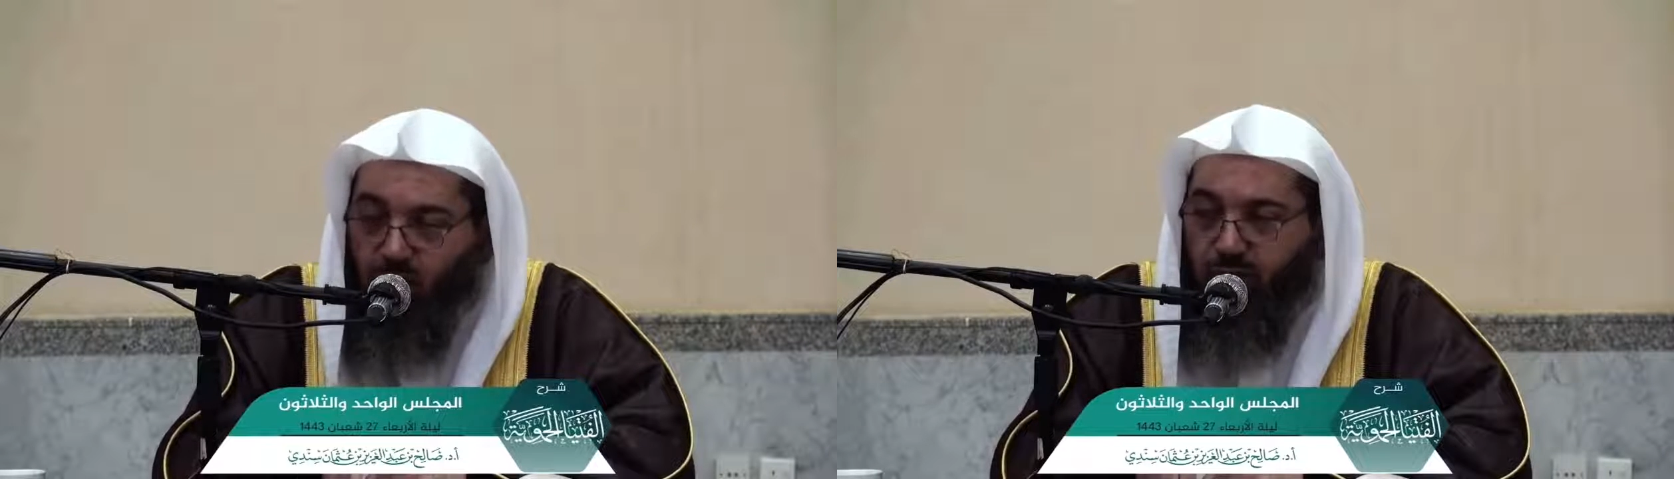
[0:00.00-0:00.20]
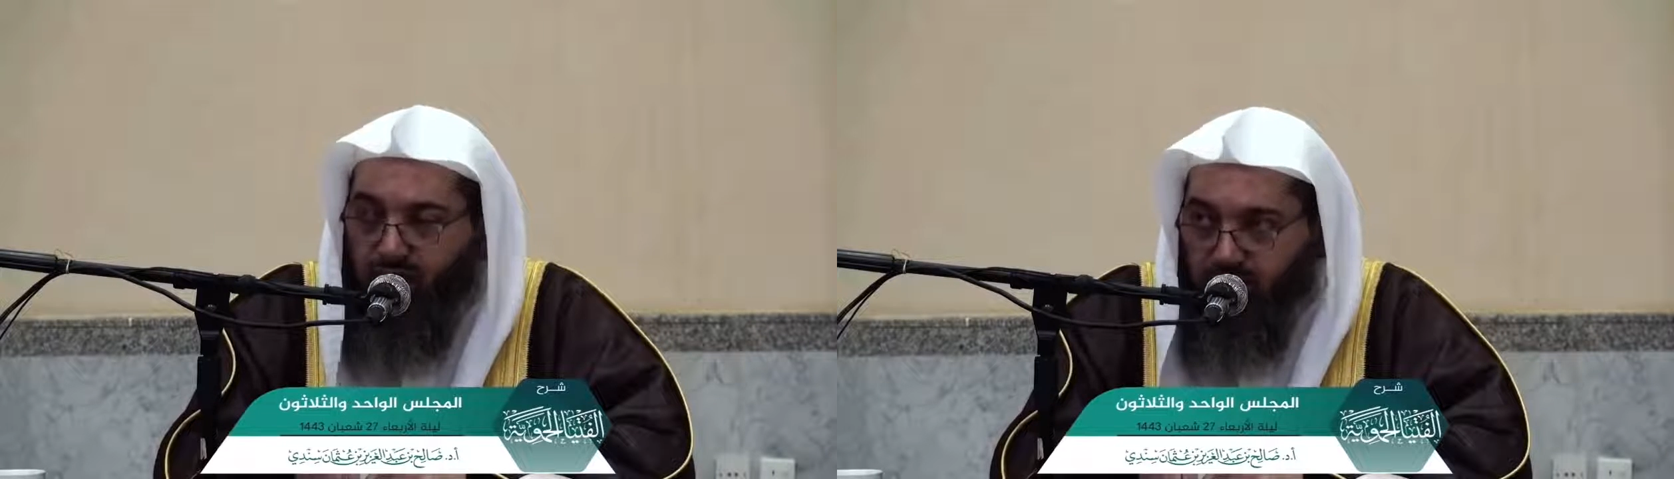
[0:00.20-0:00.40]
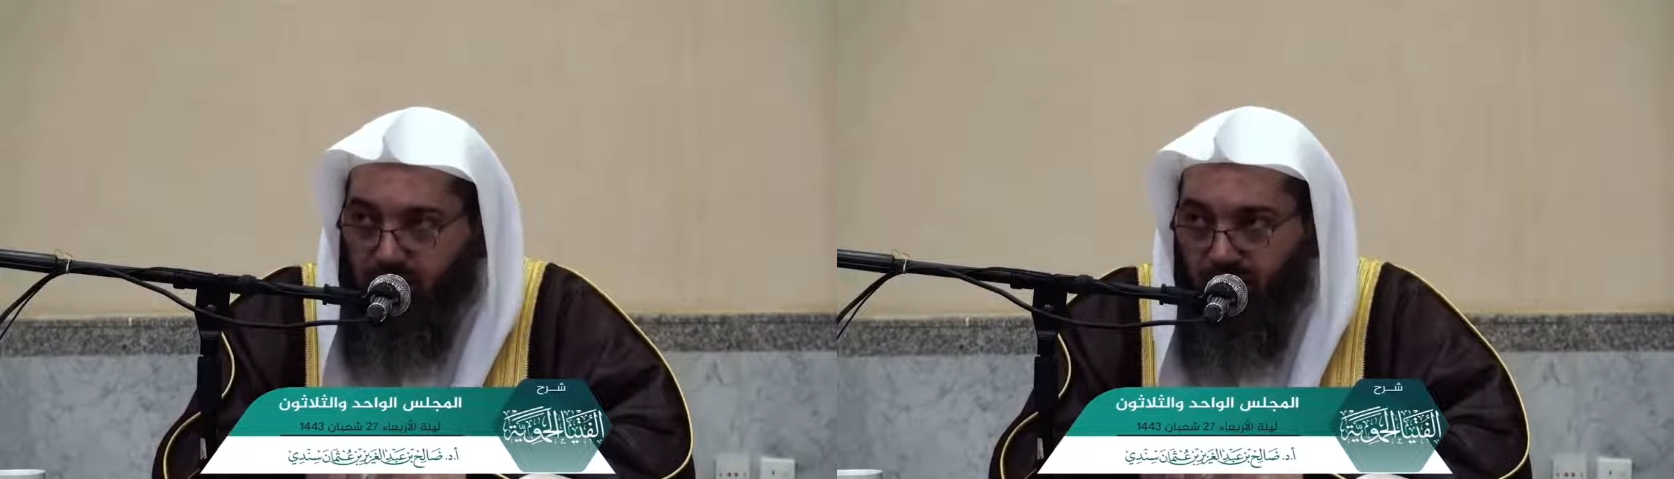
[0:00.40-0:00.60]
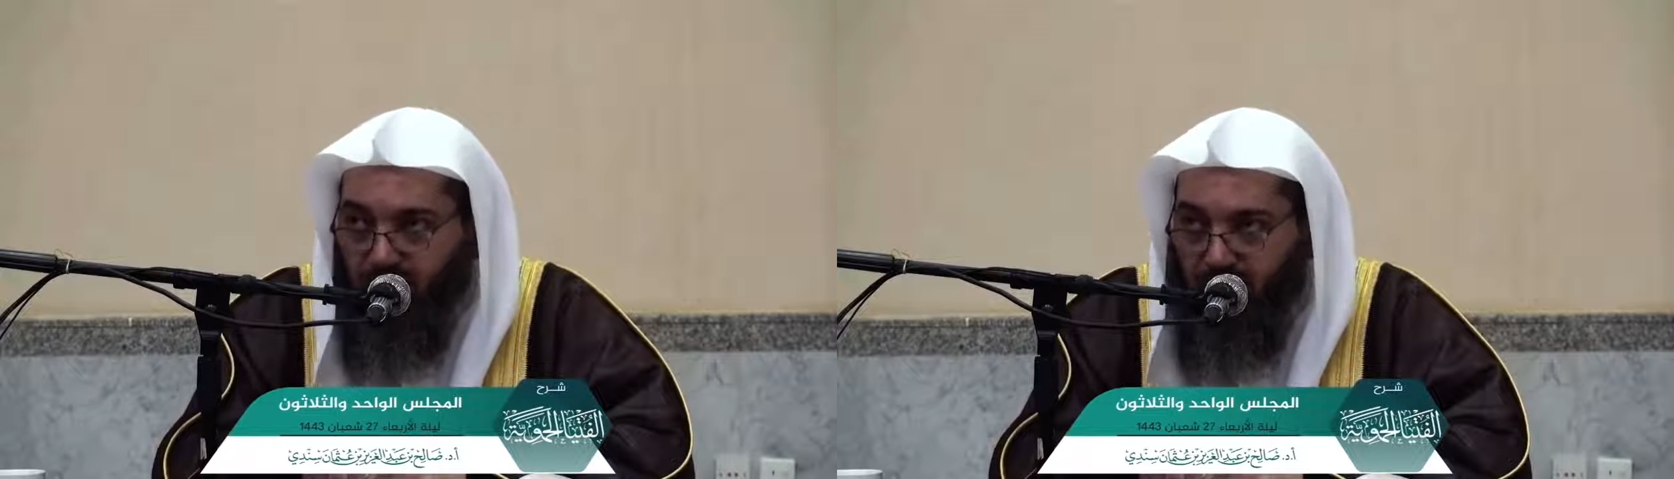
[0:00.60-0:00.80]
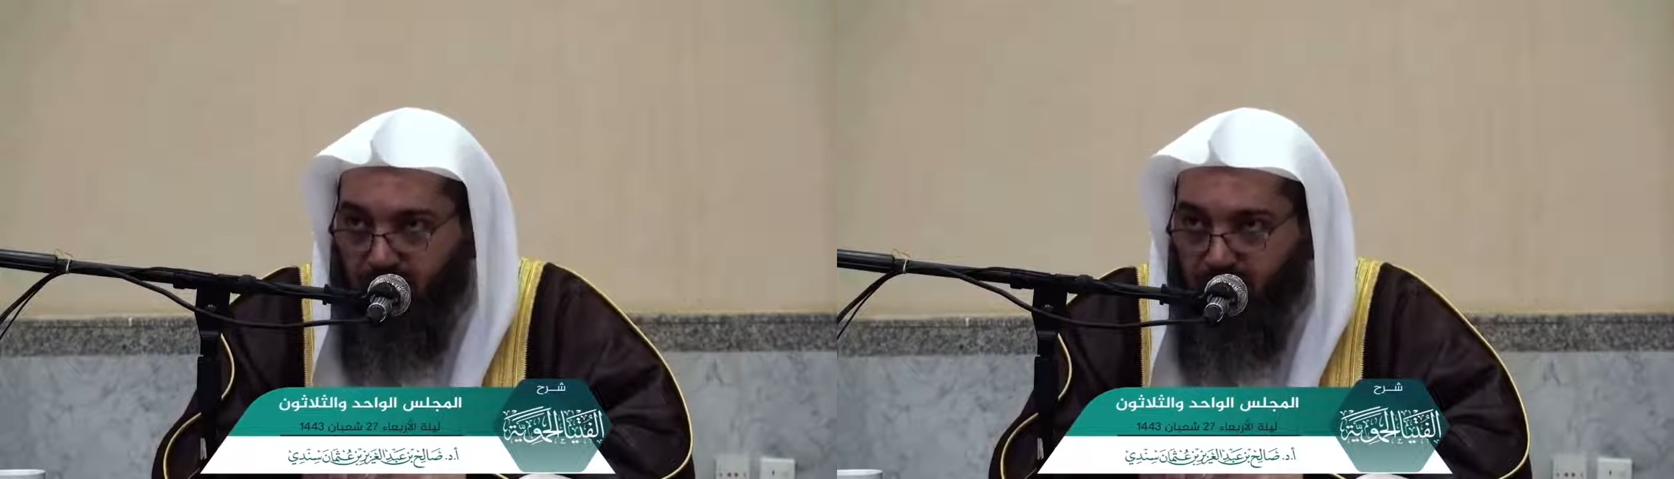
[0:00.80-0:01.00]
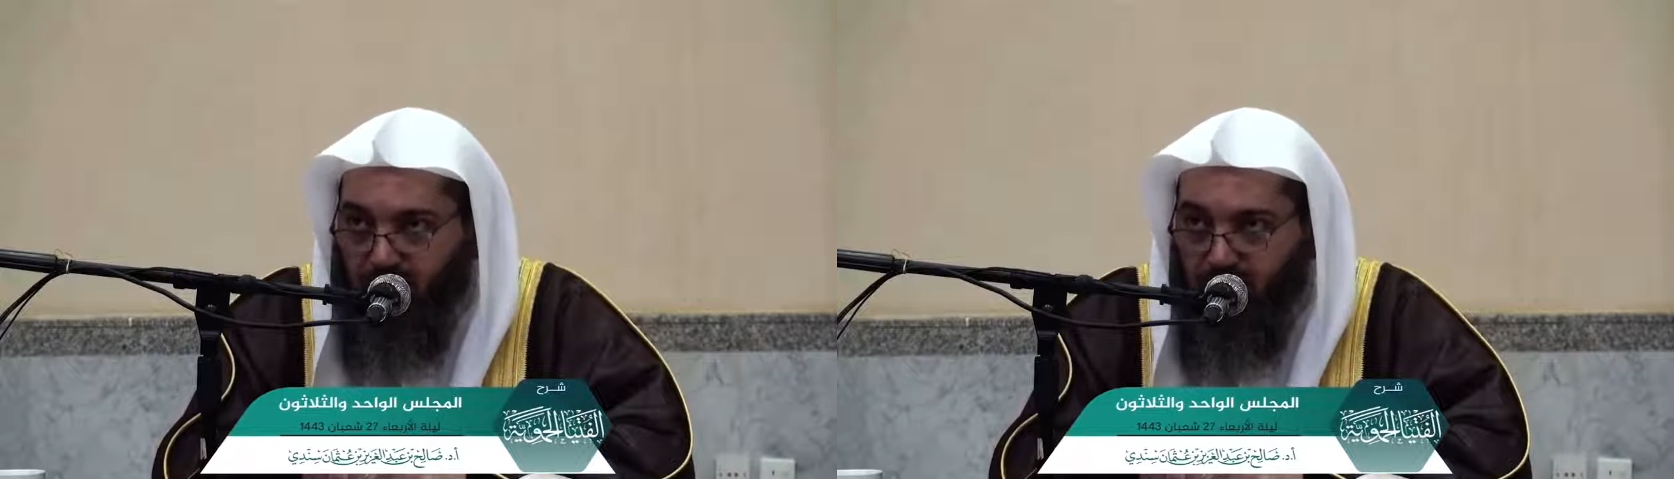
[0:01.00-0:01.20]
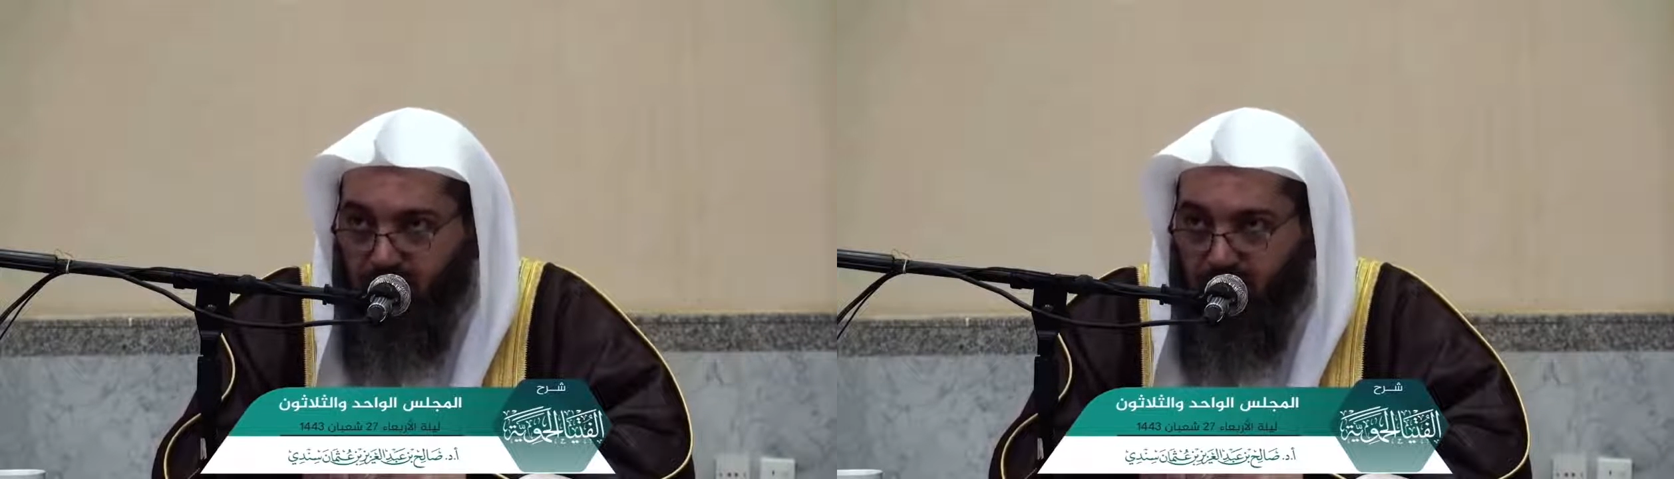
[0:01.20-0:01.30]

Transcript: يكمل الطريق